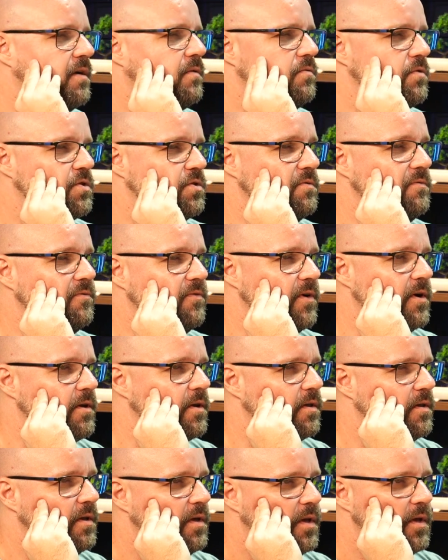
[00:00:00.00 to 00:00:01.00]
curtir o
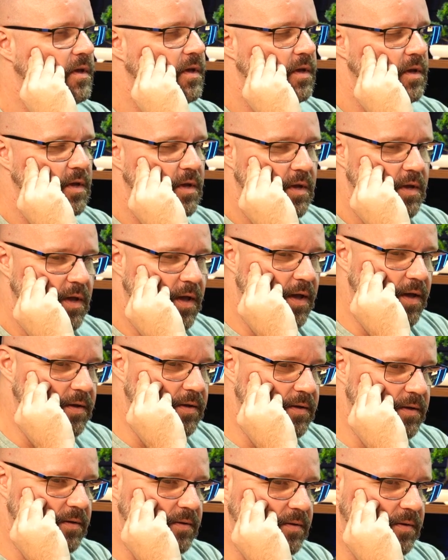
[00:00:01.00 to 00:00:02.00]
funk. Uhum. É,
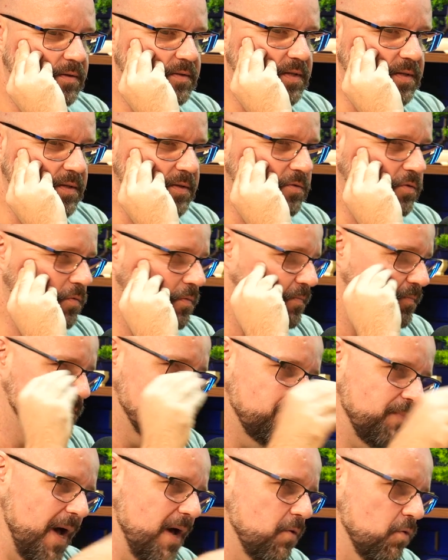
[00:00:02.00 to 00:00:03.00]
e, assim, isso
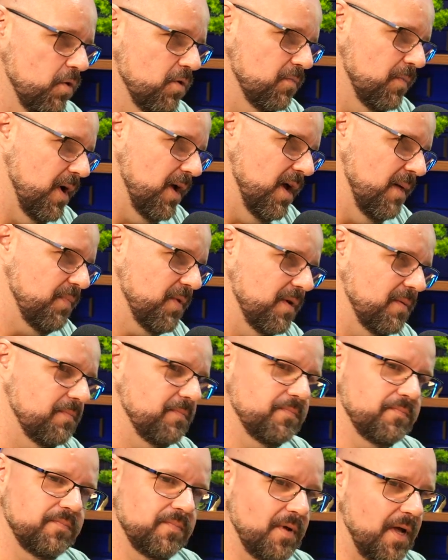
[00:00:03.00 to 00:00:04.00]
parou. Uma época,
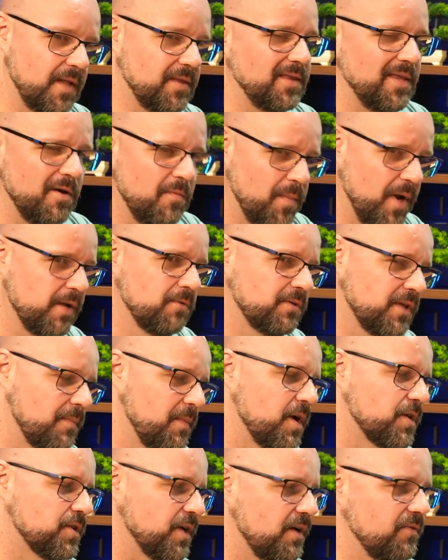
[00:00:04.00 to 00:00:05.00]
até o baile do
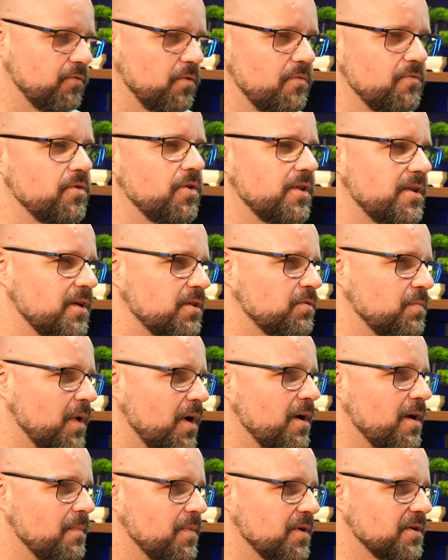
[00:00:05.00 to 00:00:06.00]
Tabajara ficou violento uma
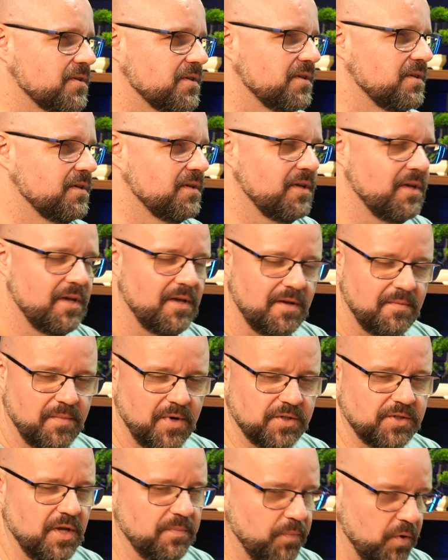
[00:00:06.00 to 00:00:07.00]
época, assim. Mas
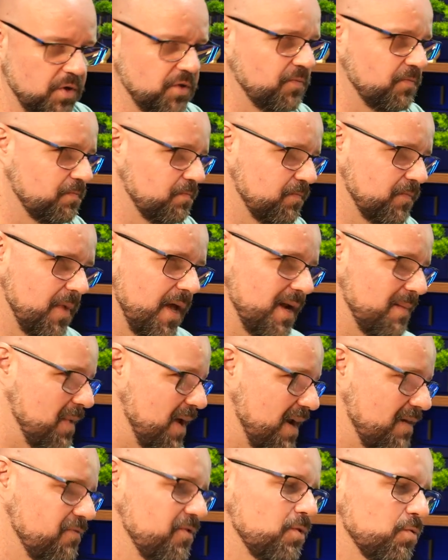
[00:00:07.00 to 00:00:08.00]
depois era
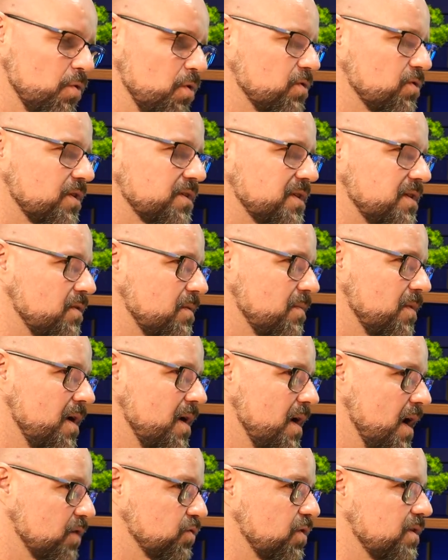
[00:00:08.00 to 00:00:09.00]
maravilhoso, assim. Sim, sim.
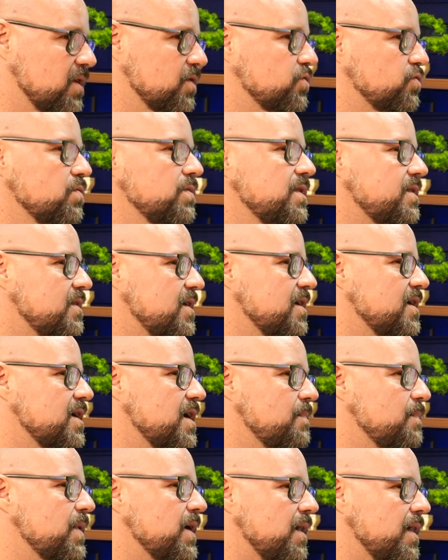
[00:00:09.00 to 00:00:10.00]
A Zona Sul inteira ia
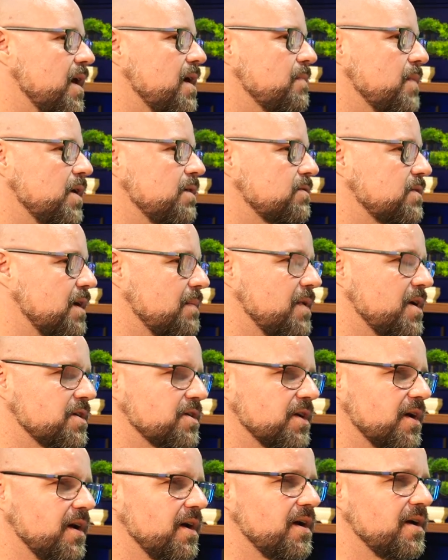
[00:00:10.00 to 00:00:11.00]
pra lá, baile do
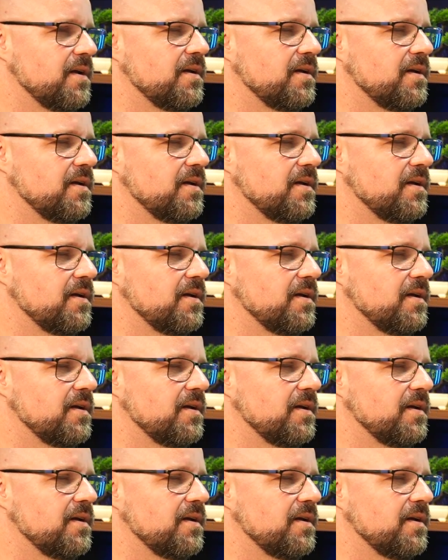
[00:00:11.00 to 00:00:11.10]
Tabajara. Pô,